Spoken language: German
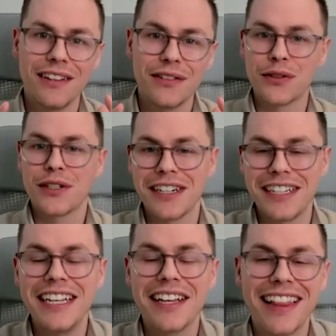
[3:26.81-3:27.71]
sozusagen
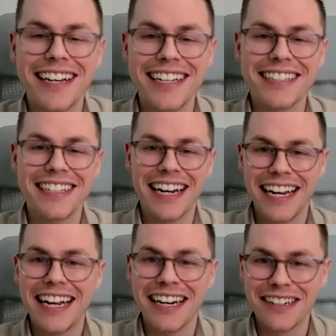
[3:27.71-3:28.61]
Knieathletics
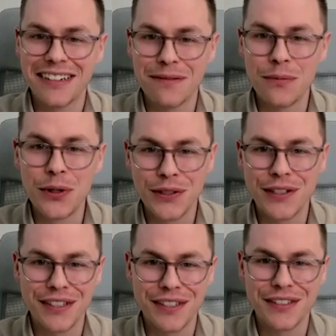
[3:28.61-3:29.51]
erklären
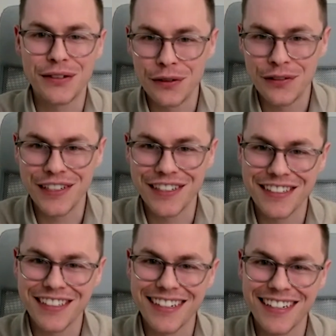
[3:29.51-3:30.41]
müsstest,
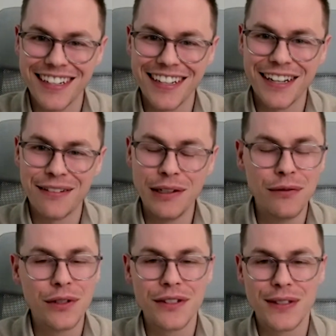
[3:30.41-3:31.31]
dürftest,
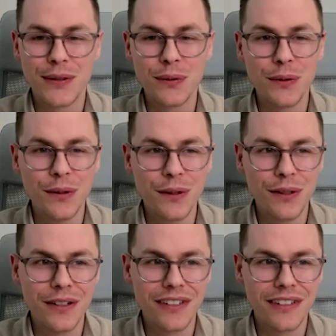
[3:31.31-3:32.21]
wie würdest
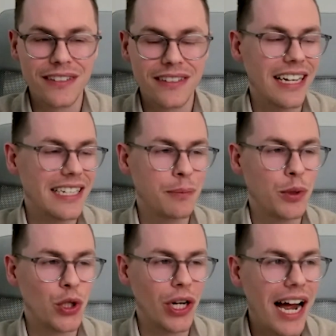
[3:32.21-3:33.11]
du das
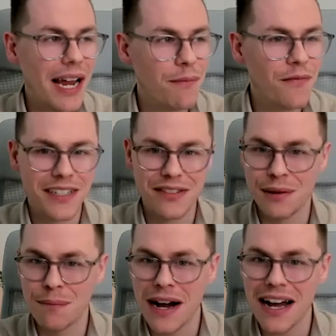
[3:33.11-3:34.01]
beschreiben, was
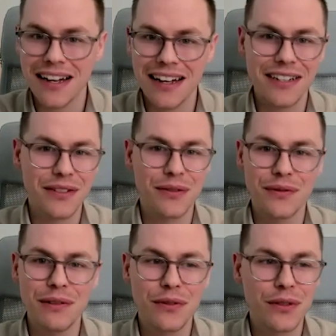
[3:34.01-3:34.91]
wir machen? Also
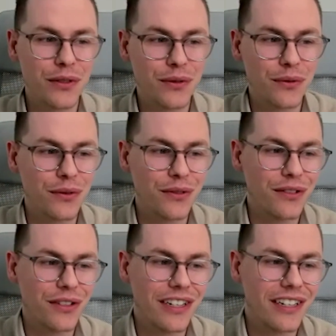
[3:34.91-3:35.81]
wie würdest
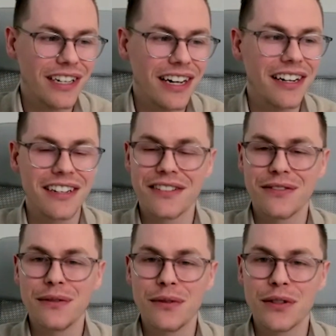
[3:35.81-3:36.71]
du, äh, ja,
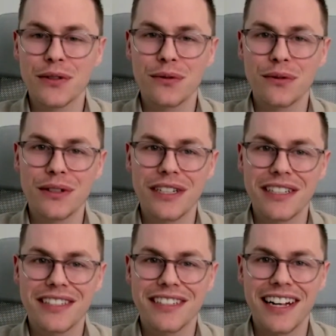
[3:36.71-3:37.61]
wie würdest du
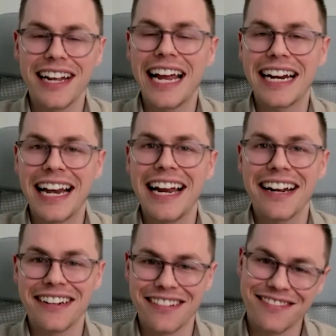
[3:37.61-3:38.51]
das
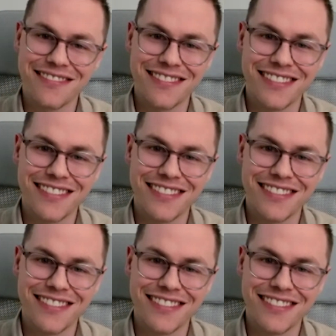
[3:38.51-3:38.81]
erklären?